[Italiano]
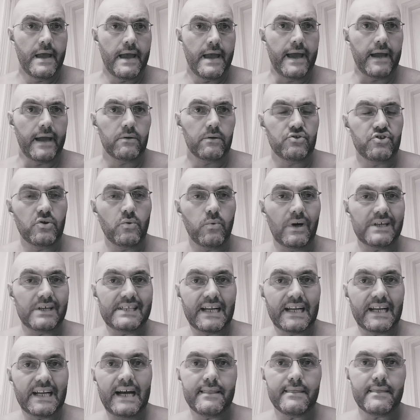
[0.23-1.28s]
Eccoci qua
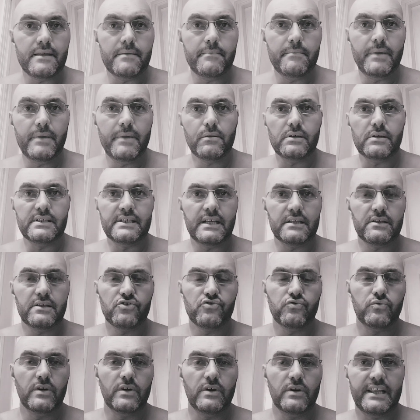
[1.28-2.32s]
ragazzi, bentornati
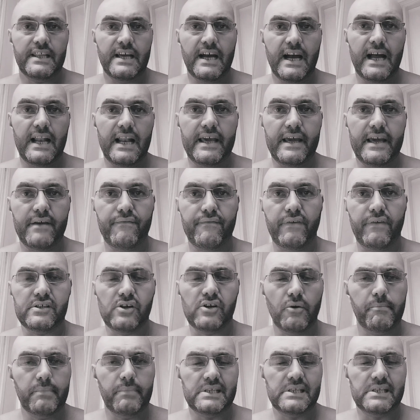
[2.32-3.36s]
sul canale,
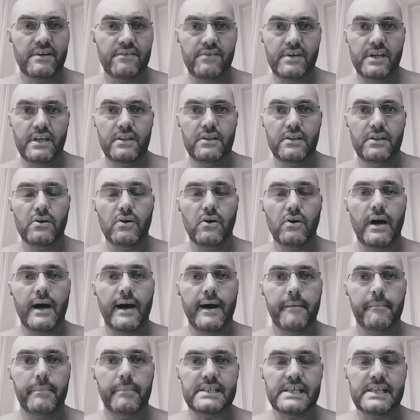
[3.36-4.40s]
farò un breve video,
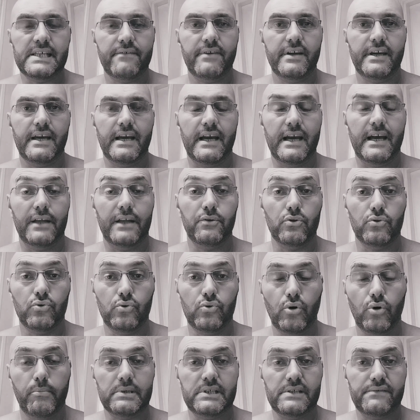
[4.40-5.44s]
a breve ad
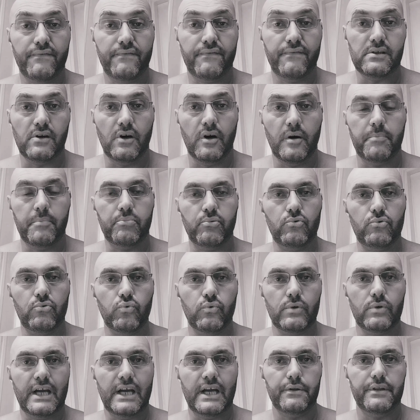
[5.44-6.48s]
ottobre farò
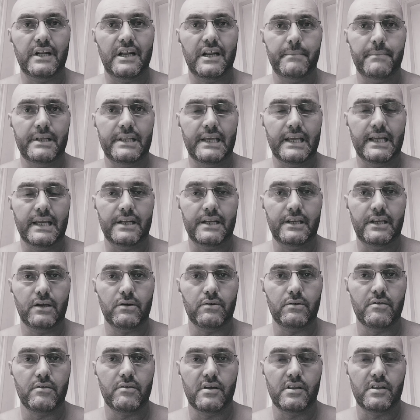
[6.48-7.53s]
appunto un anno della mitica
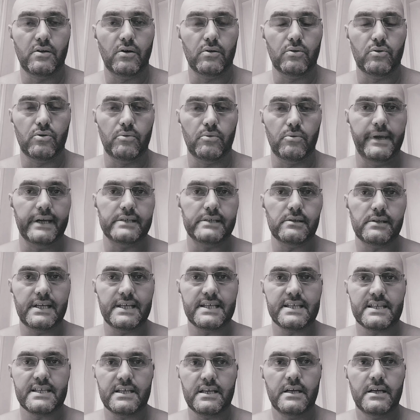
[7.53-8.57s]
Nikon Z8
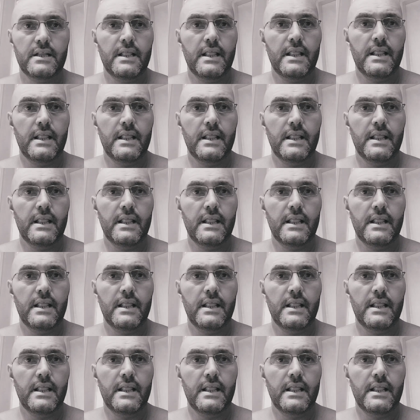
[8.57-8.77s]
mirrorless